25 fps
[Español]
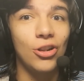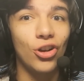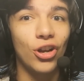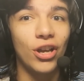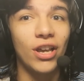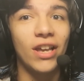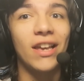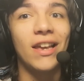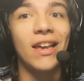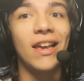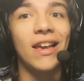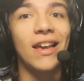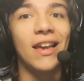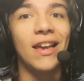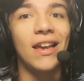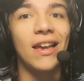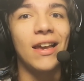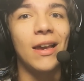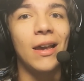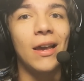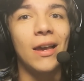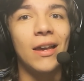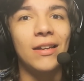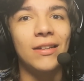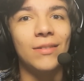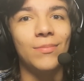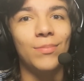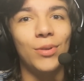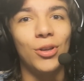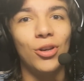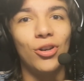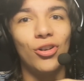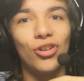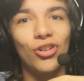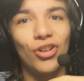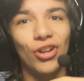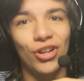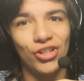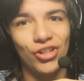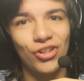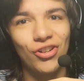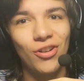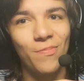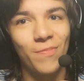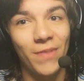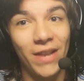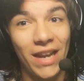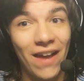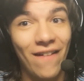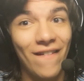Lo que, pero lo que yo
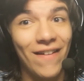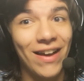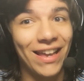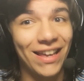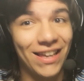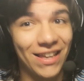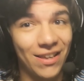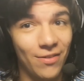no esperaba